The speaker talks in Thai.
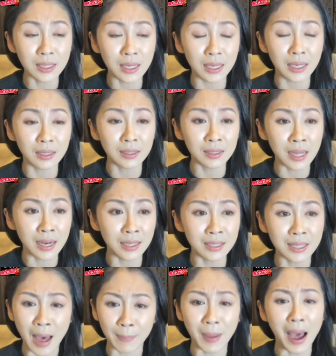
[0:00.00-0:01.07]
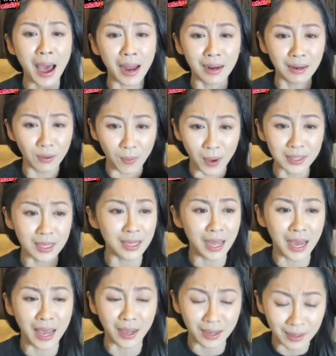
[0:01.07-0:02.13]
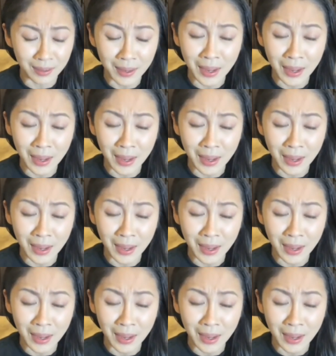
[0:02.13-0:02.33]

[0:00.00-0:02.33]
สิ่งฉันสาบานหรือว่าจะยังไง